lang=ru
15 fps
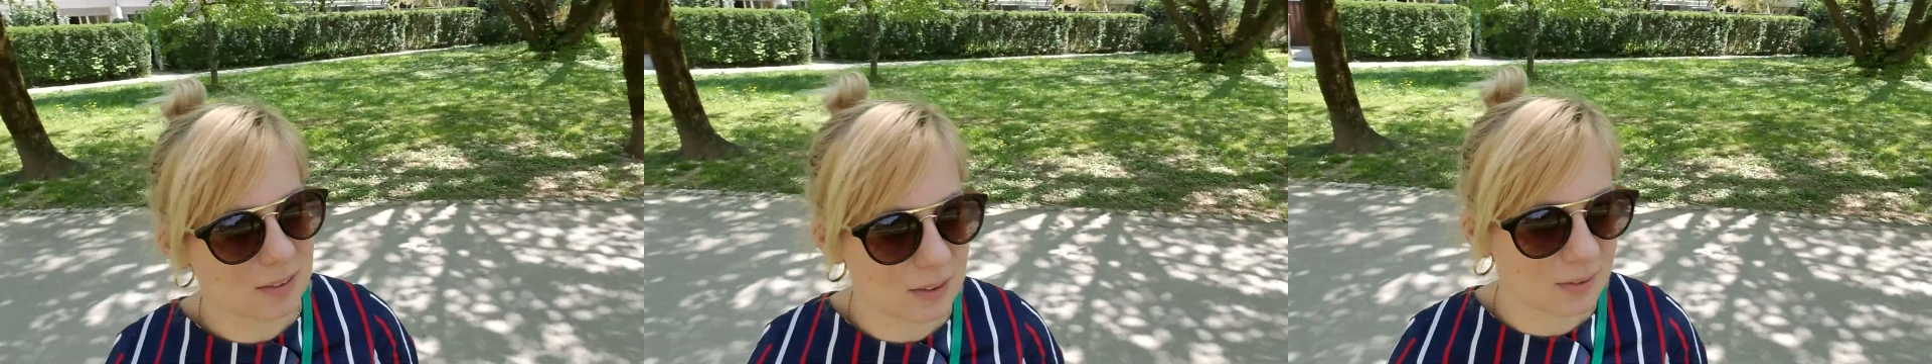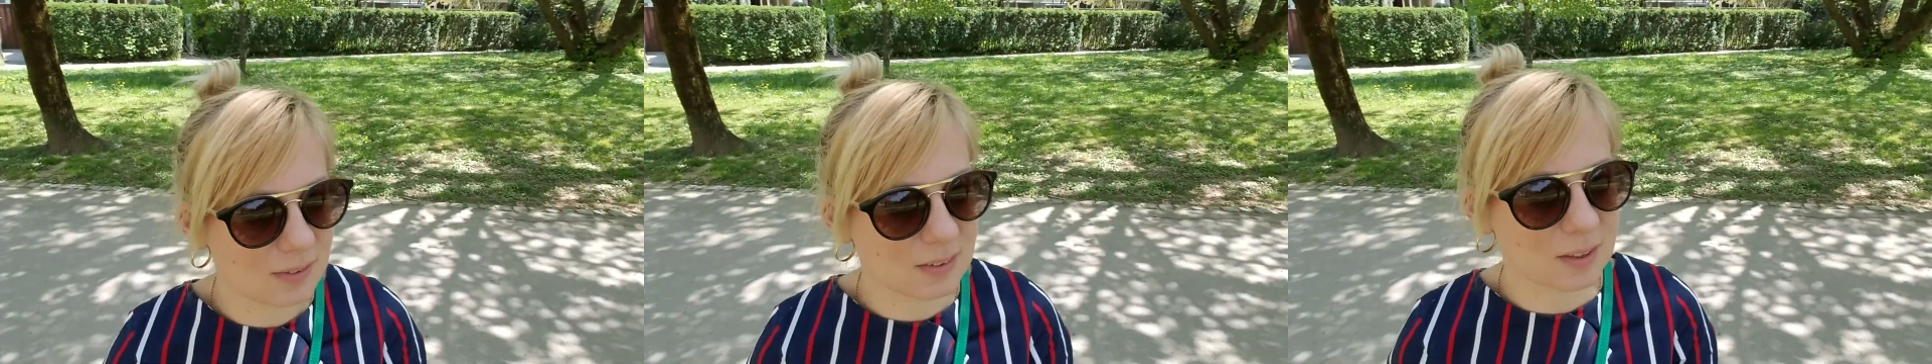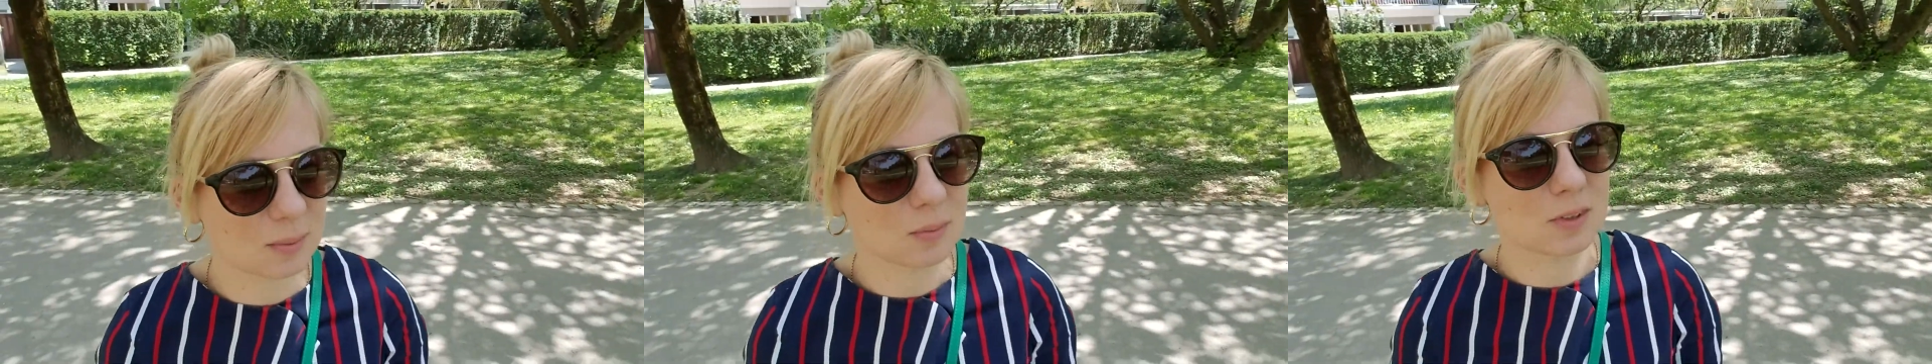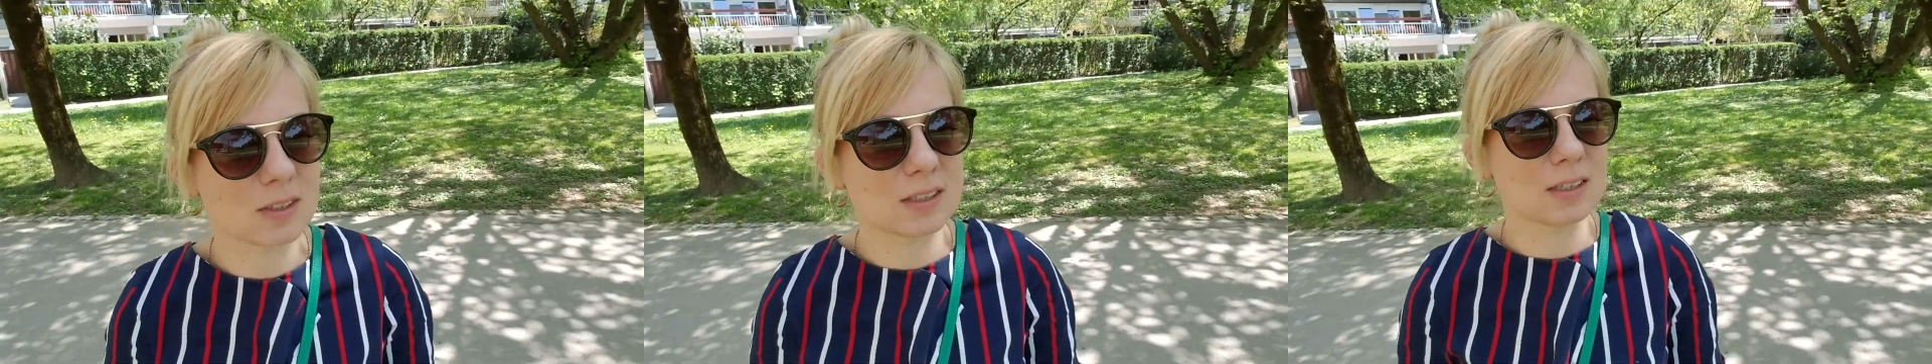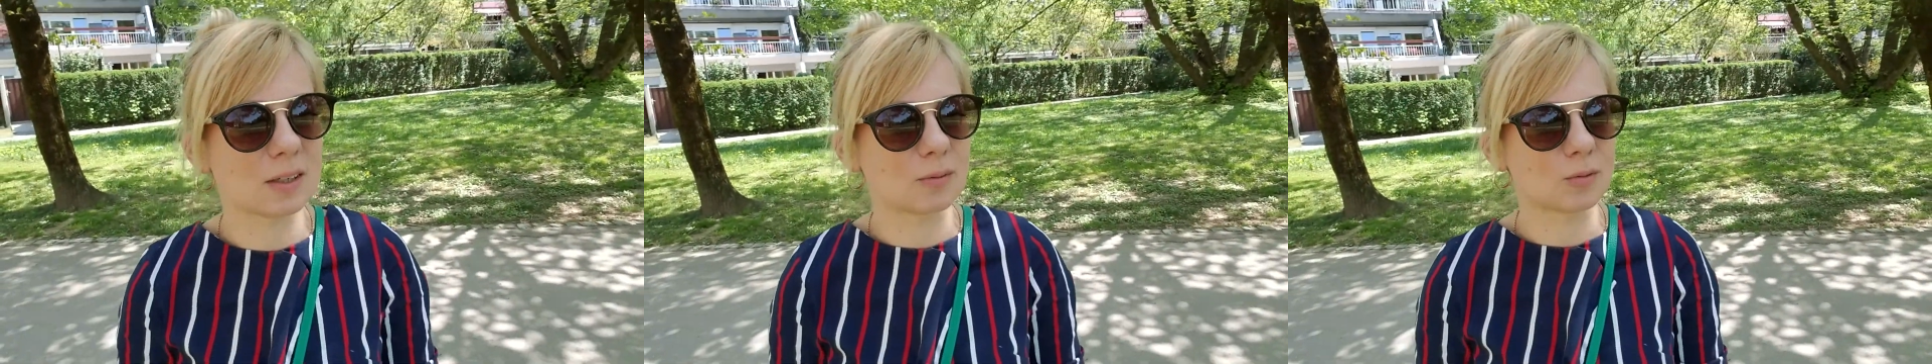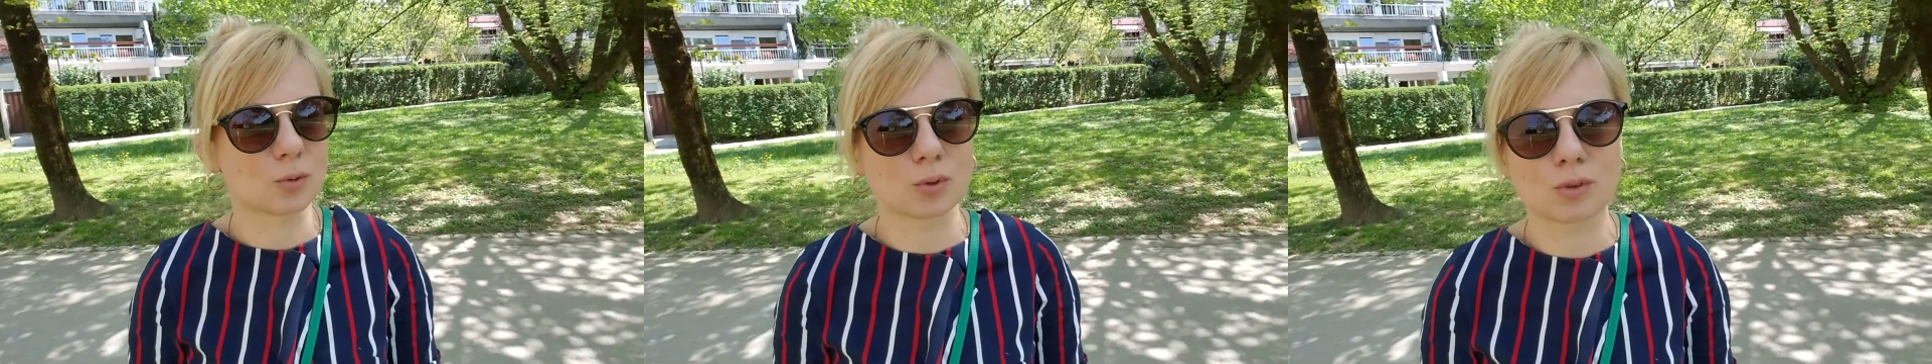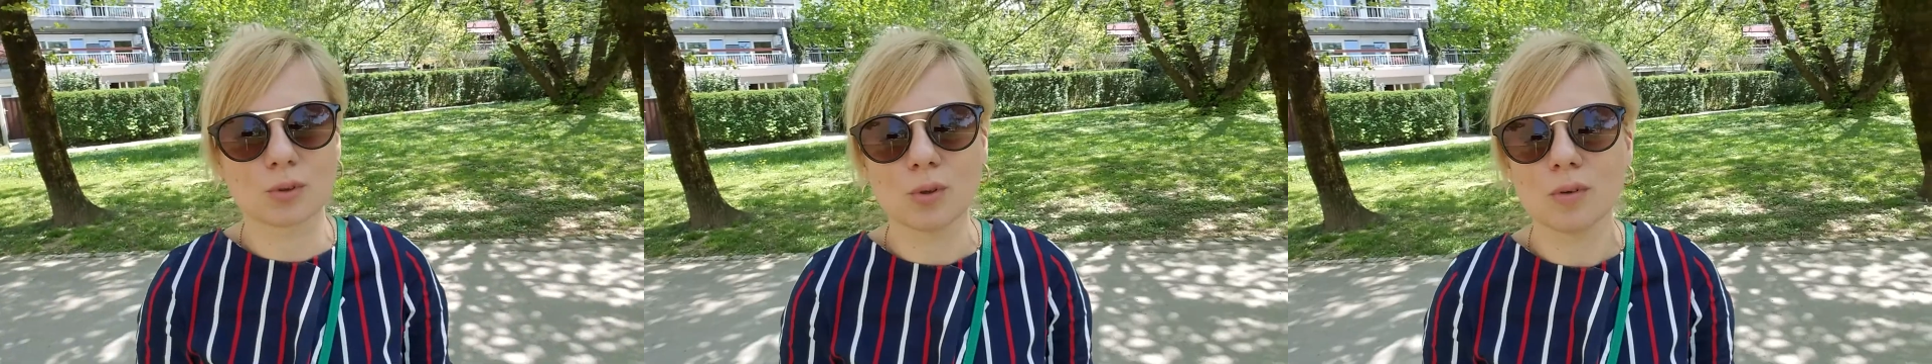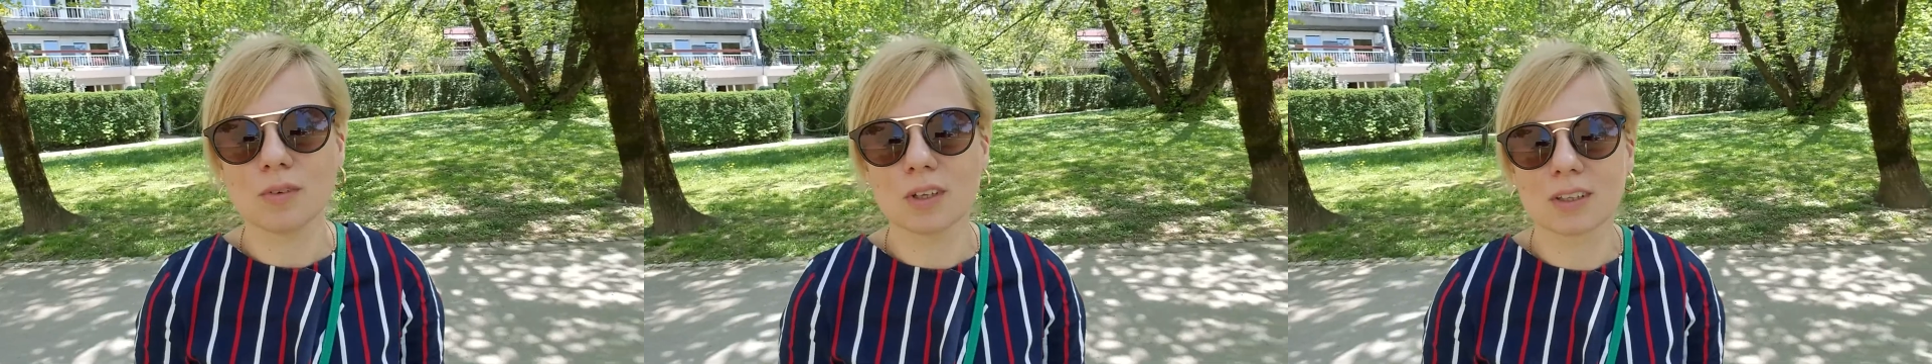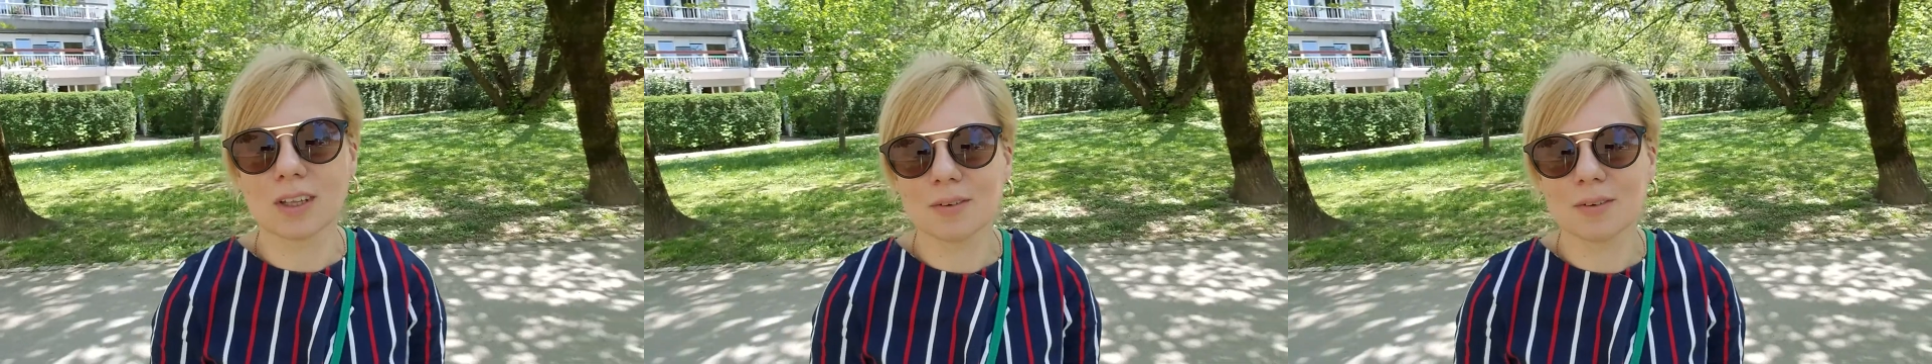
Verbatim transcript: совсем те условия,